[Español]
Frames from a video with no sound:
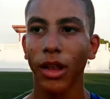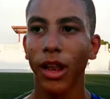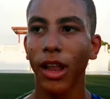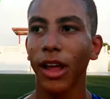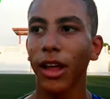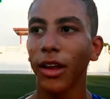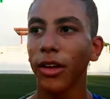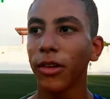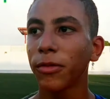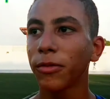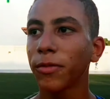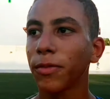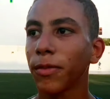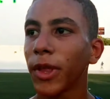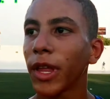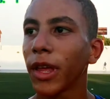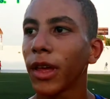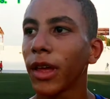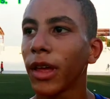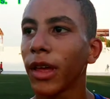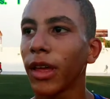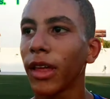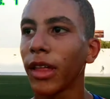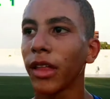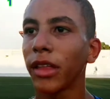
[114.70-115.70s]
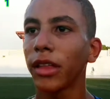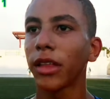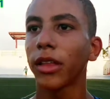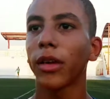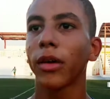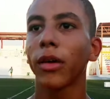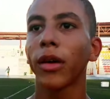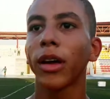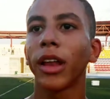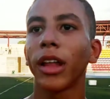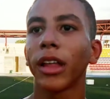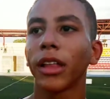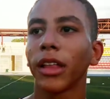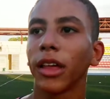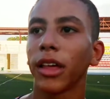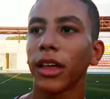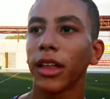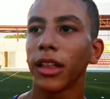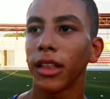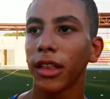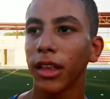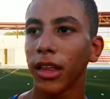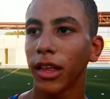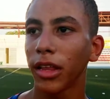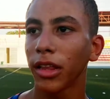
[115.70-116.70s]
Claro, eh,
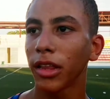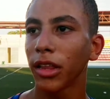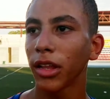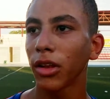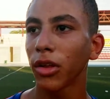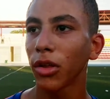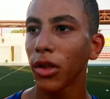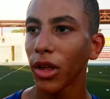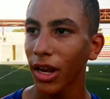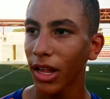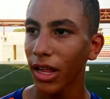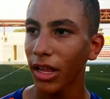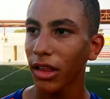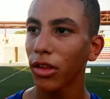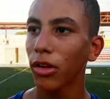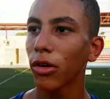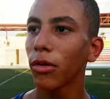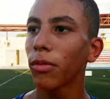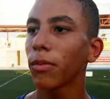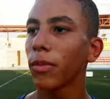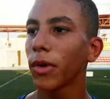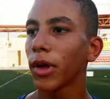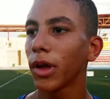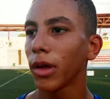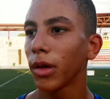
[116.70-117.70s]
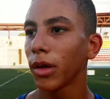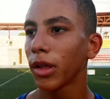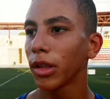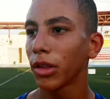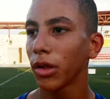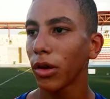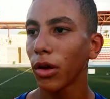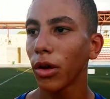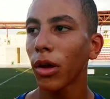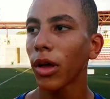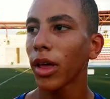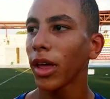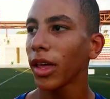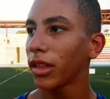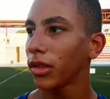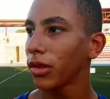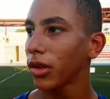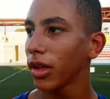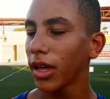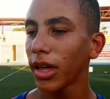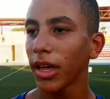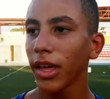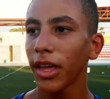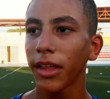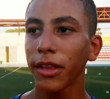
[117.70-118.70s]
eh, se lo doy gracias a Dios. Eso,
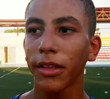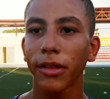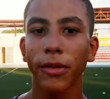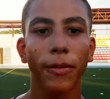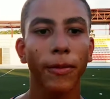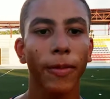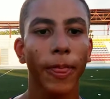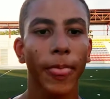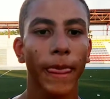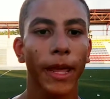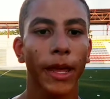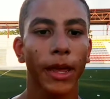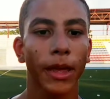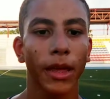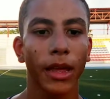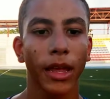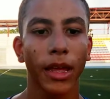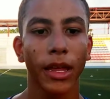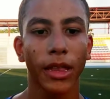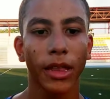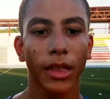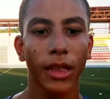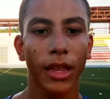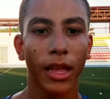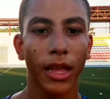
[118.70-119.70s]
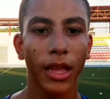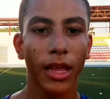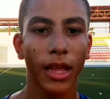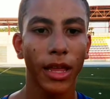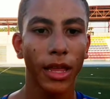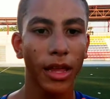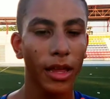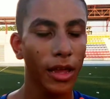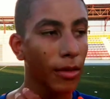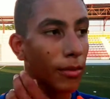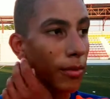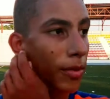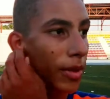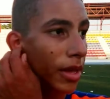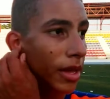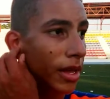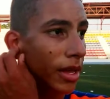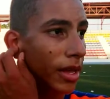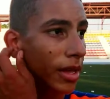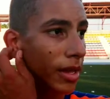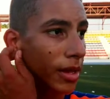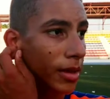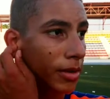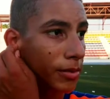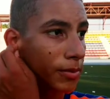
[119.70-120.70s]
eso es este,
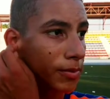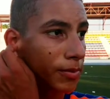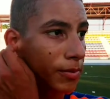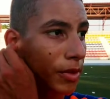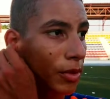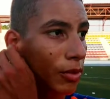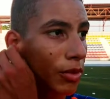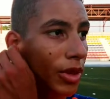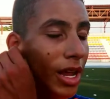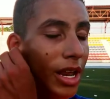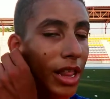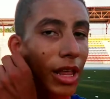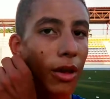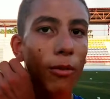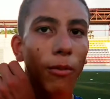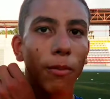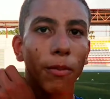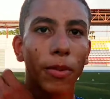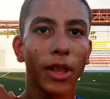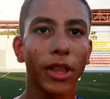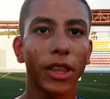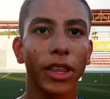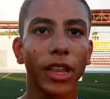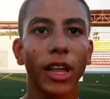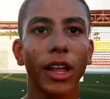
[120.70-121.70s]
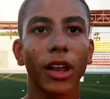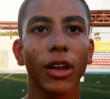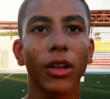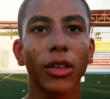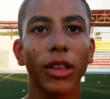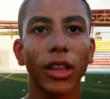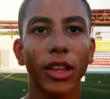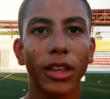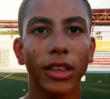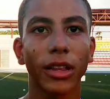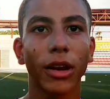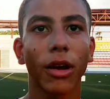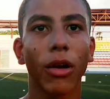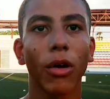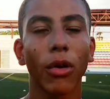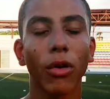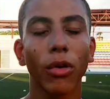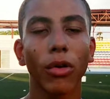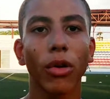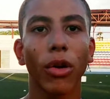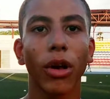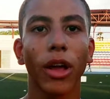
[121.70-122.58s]
eh, una recompensa del, trabajo